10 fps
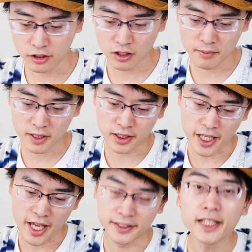続きまし
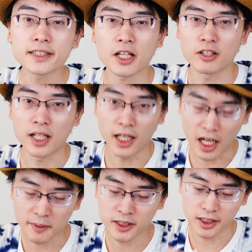て前作にはあ
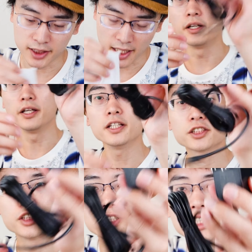りませんでした
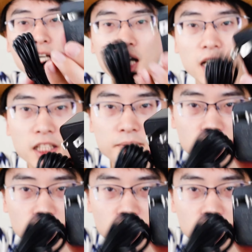AC アダプ